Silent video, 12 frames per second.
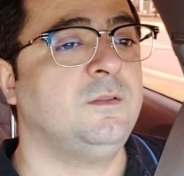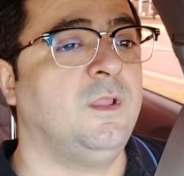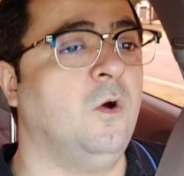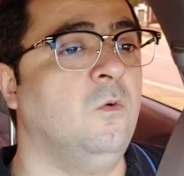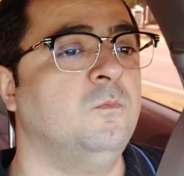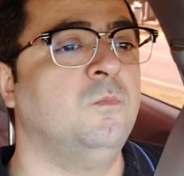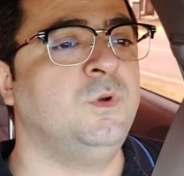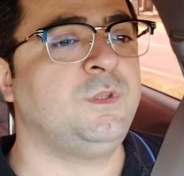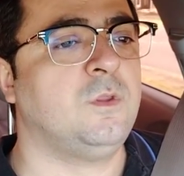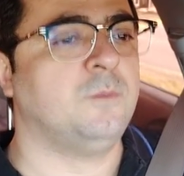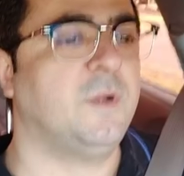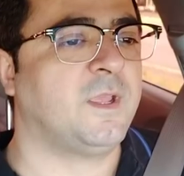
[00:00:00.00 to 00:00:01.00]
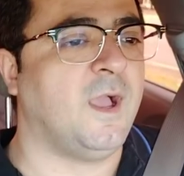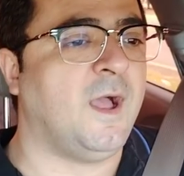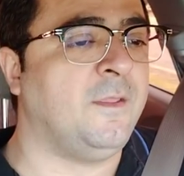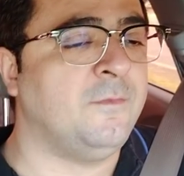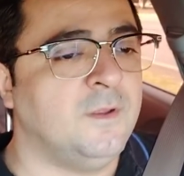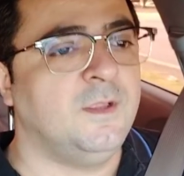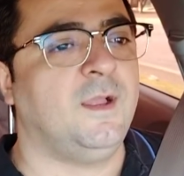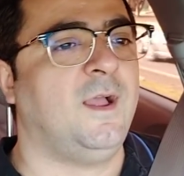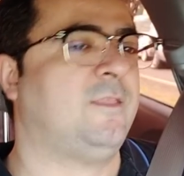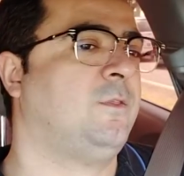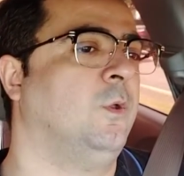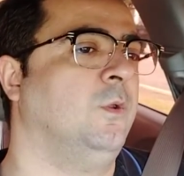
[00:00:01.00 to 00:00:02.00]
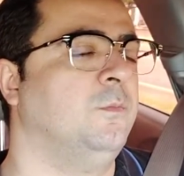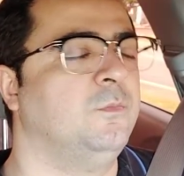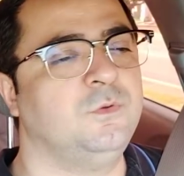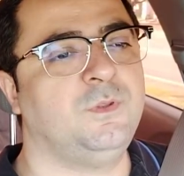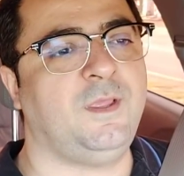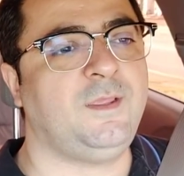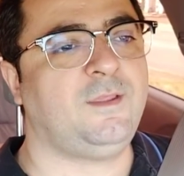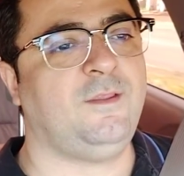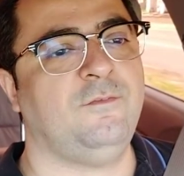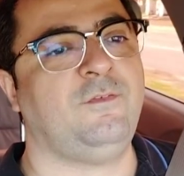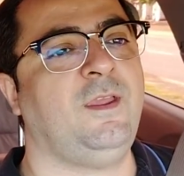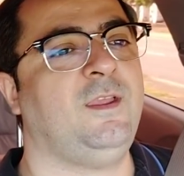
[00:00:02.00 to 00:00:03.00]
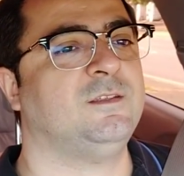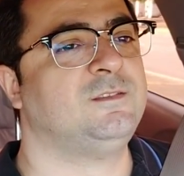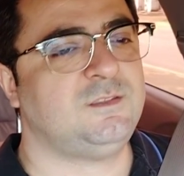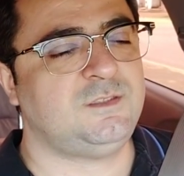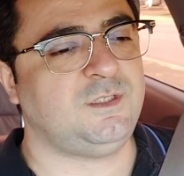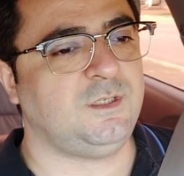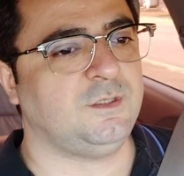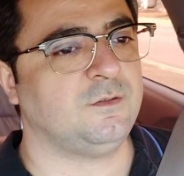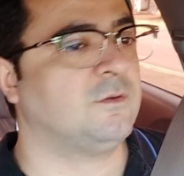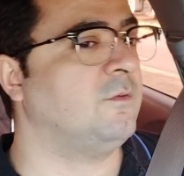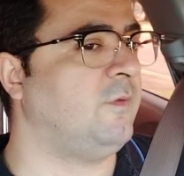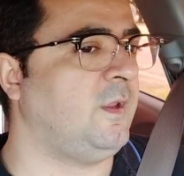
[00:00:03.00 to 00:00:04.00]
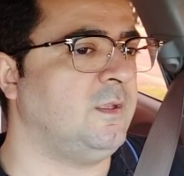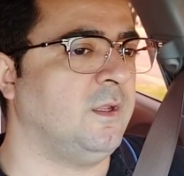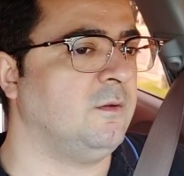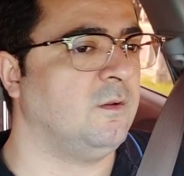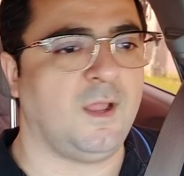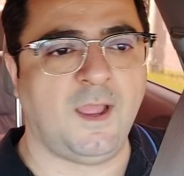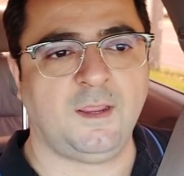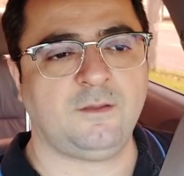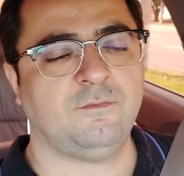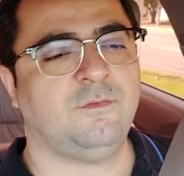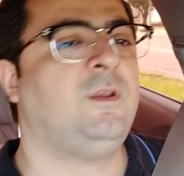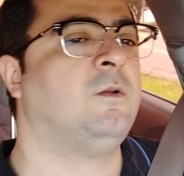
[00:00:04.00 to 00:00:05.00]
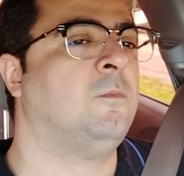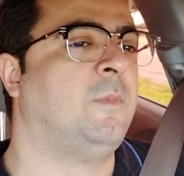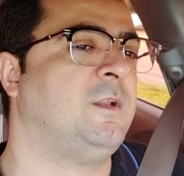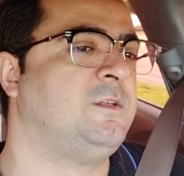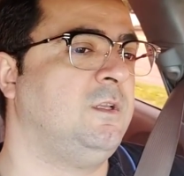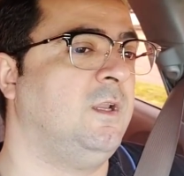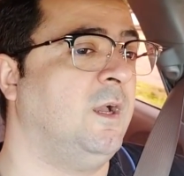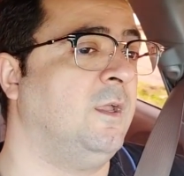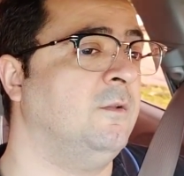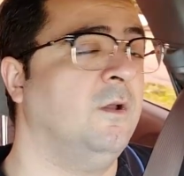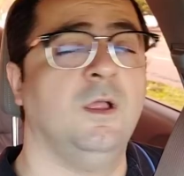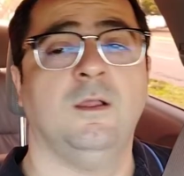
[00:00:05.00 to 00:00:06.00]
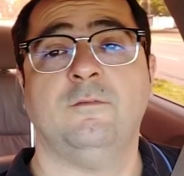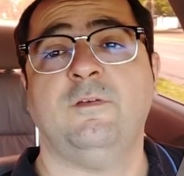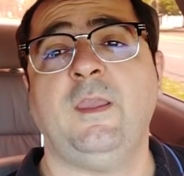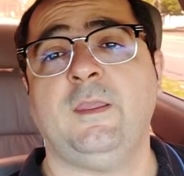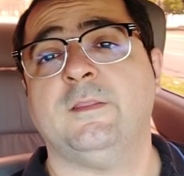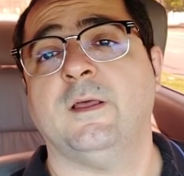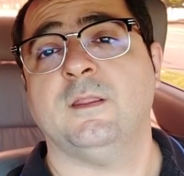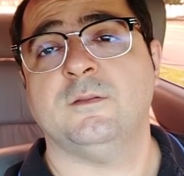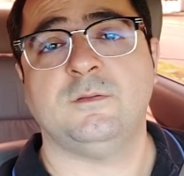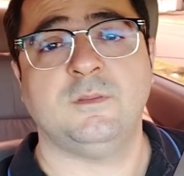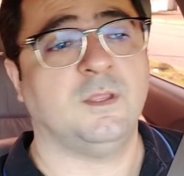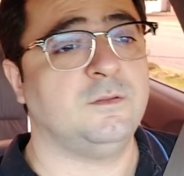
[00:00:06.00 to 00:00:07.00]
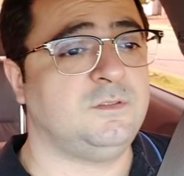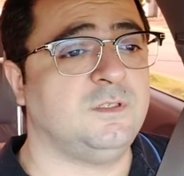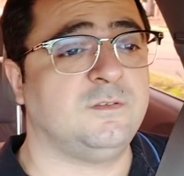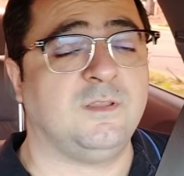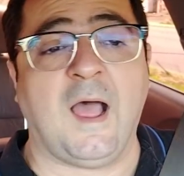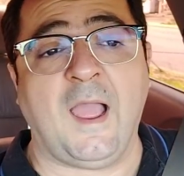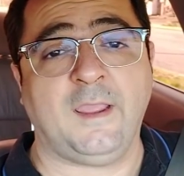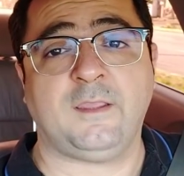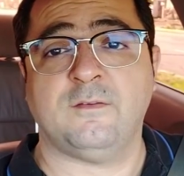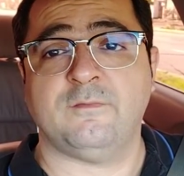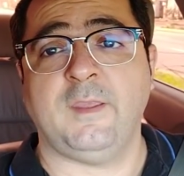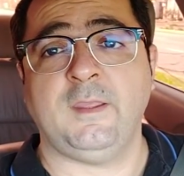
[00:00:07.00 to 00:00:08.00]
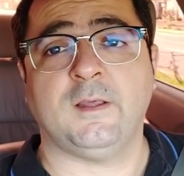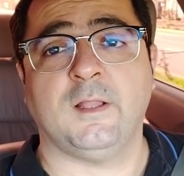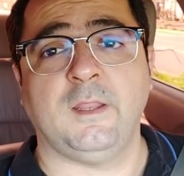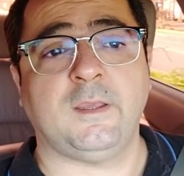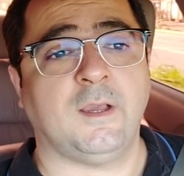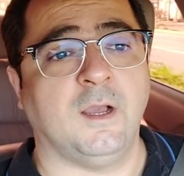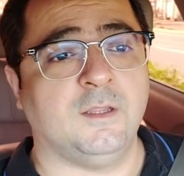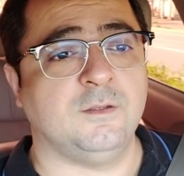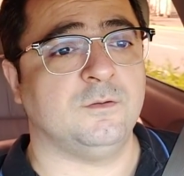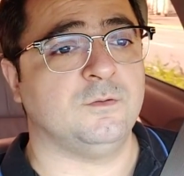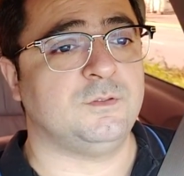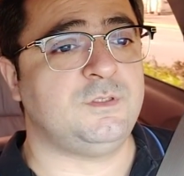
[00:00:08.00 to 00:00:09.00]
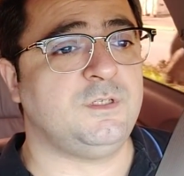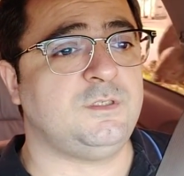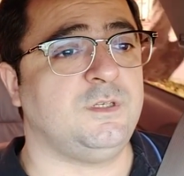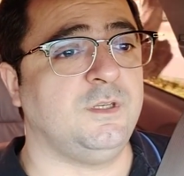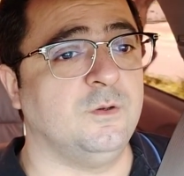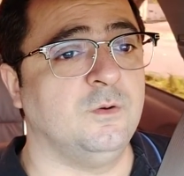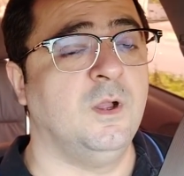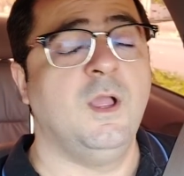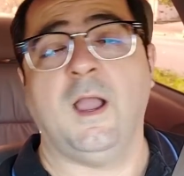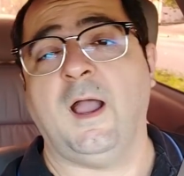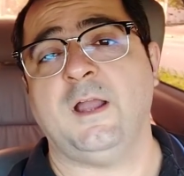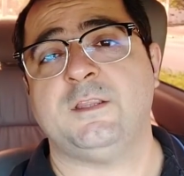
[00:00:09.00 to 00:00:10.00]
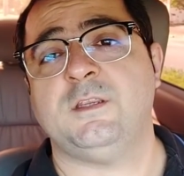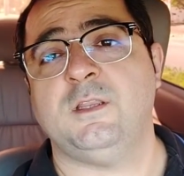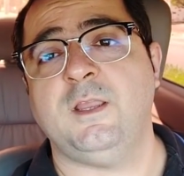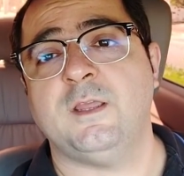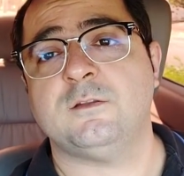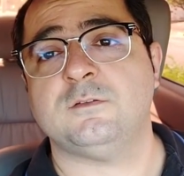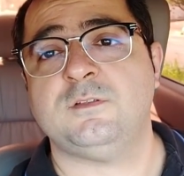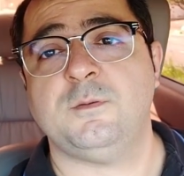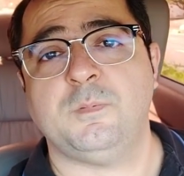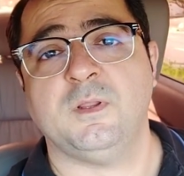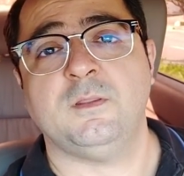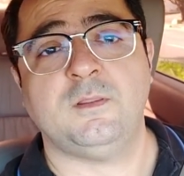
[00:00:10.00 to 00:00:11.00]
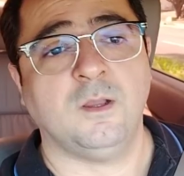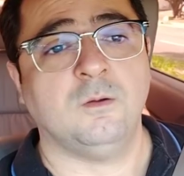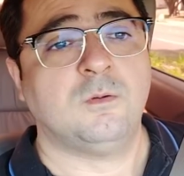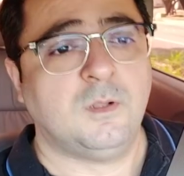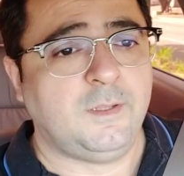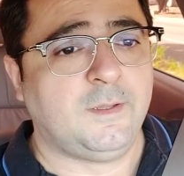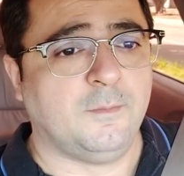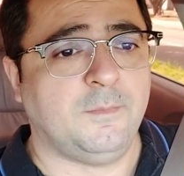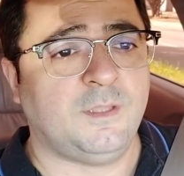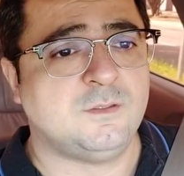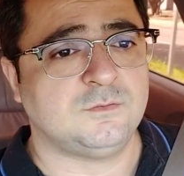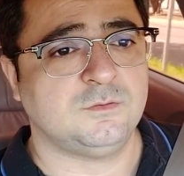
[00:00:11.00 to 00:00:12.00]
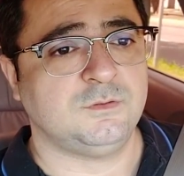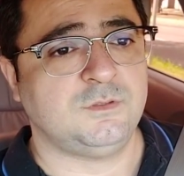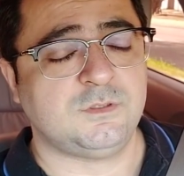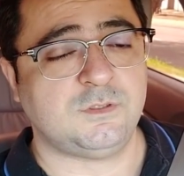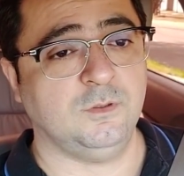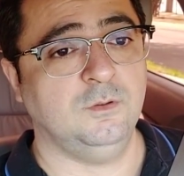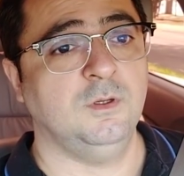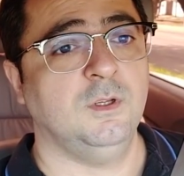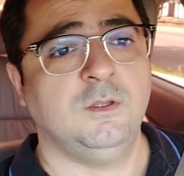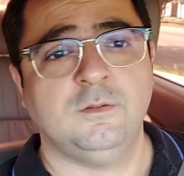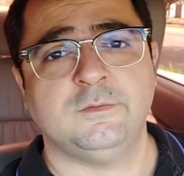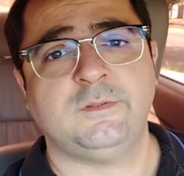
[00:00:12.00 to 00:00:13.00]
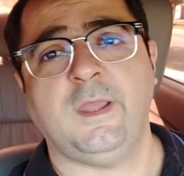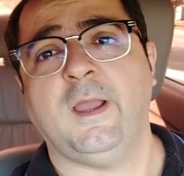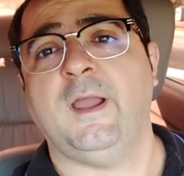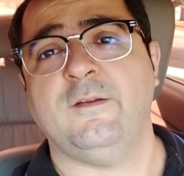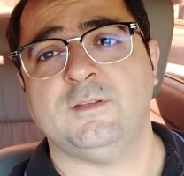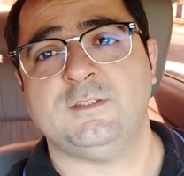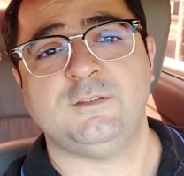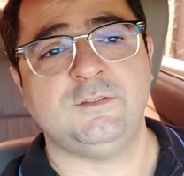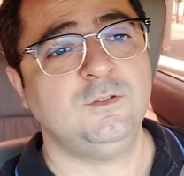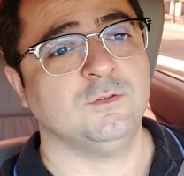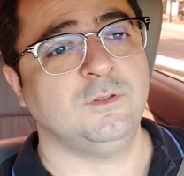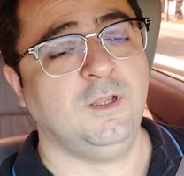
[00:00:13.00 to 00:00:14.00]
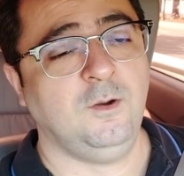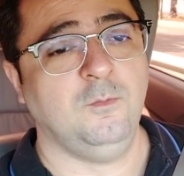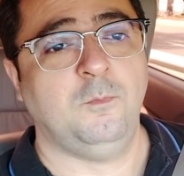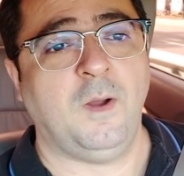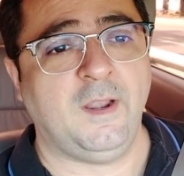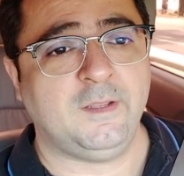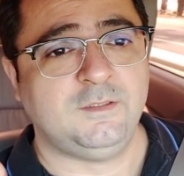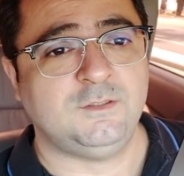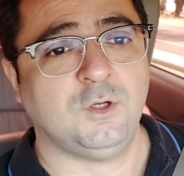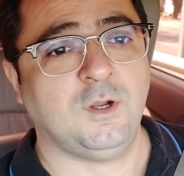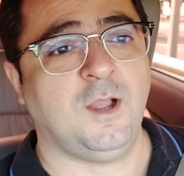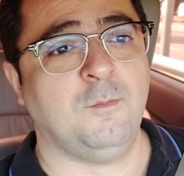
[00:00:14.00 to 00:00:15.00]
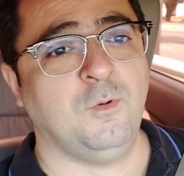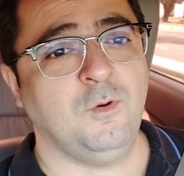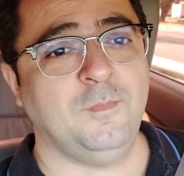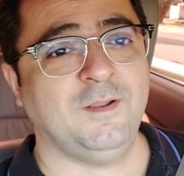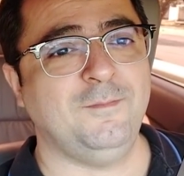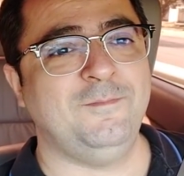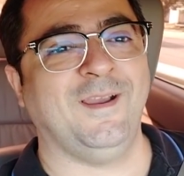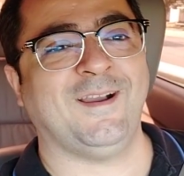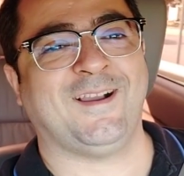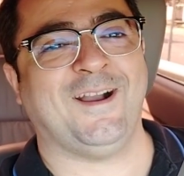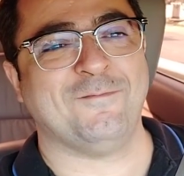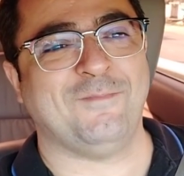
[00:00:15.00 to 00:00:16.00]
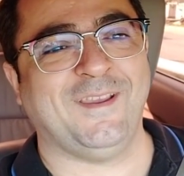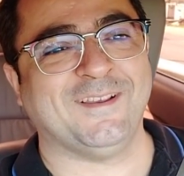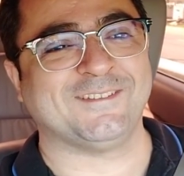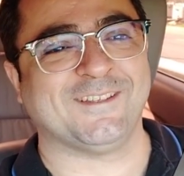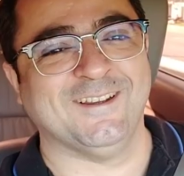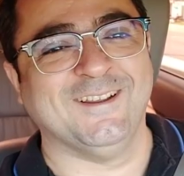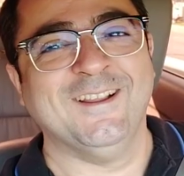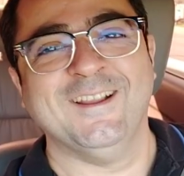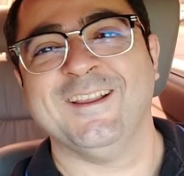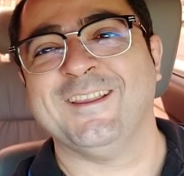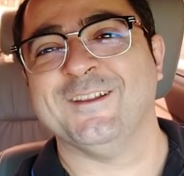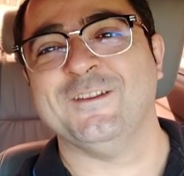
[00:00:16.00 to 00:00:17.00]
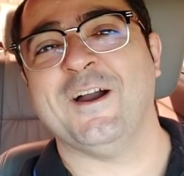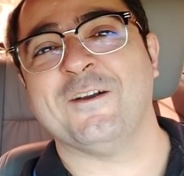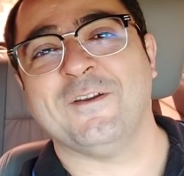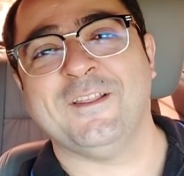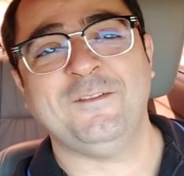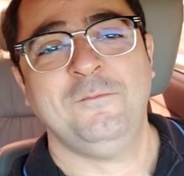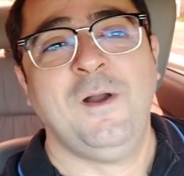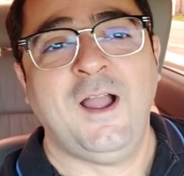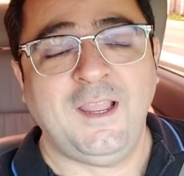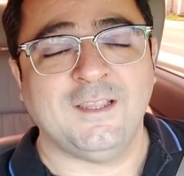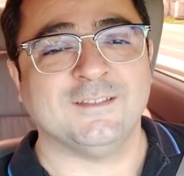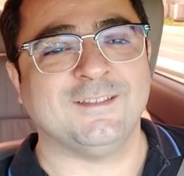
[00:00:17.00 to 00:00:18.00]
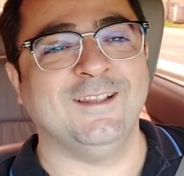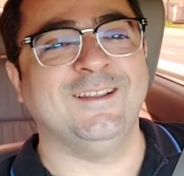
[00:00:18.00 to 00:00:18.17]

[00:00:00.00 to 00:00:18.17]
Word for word: Então, muito obrigado a todo mundo aí que vem assistindo, que vem dando like, vem compartilhando, vem dando, dando dislike, vem clicando no titio, artilheiros de plantão, clica menos no titio tem raiva de tio, não. Para de jogar bomba na minha cabeça, que eu não aguento mais.